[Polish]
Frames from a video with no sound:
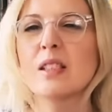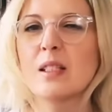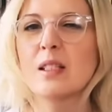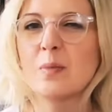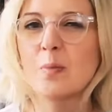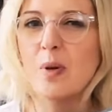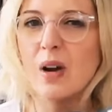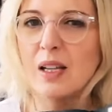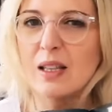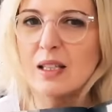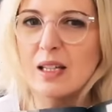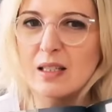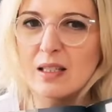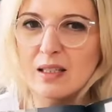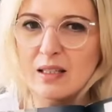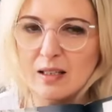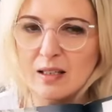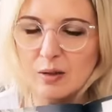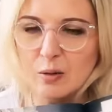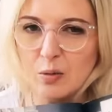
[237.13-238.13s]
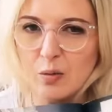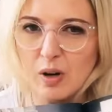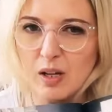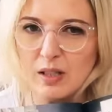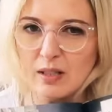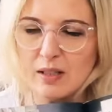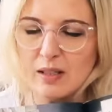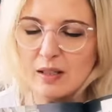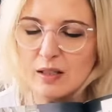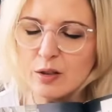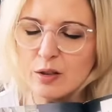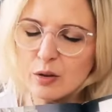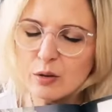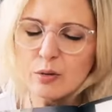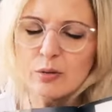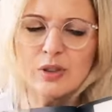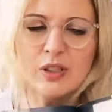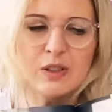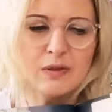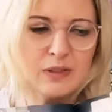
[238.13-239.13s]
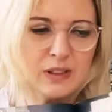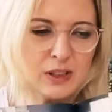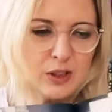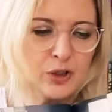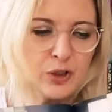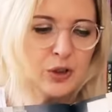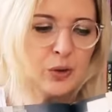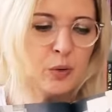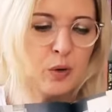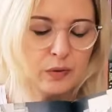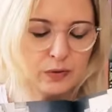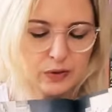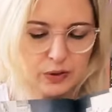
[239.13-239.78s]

zbadać sytuację. Co tu się wydarzyło w